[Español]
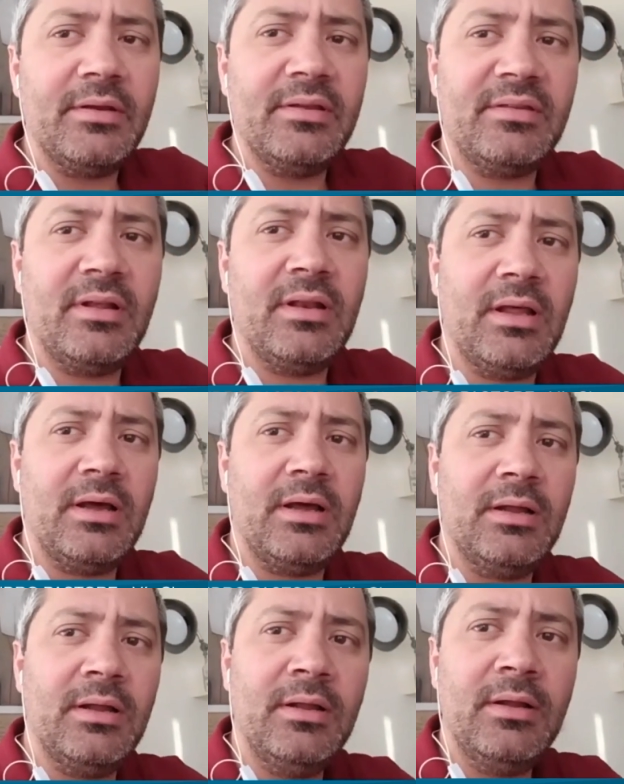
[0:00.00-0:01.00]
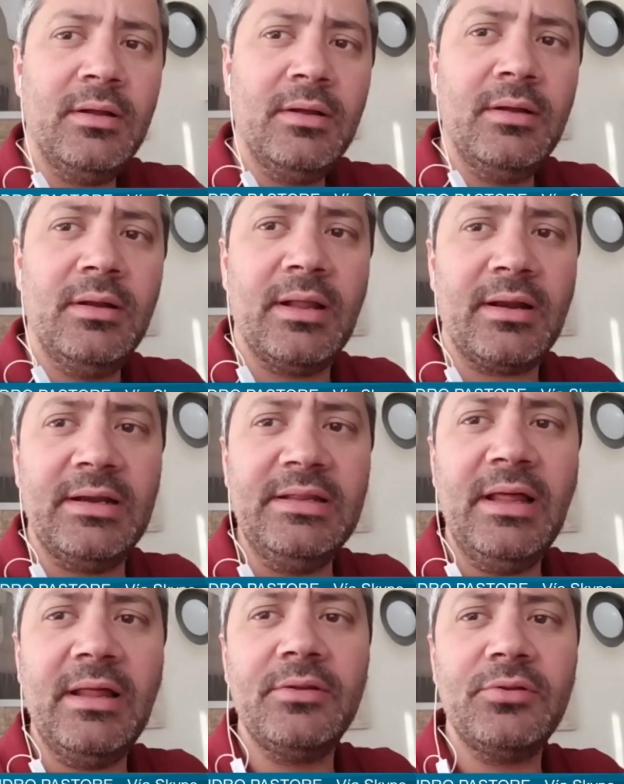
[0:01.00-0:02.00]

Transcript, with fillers: Esa es la, la realidad.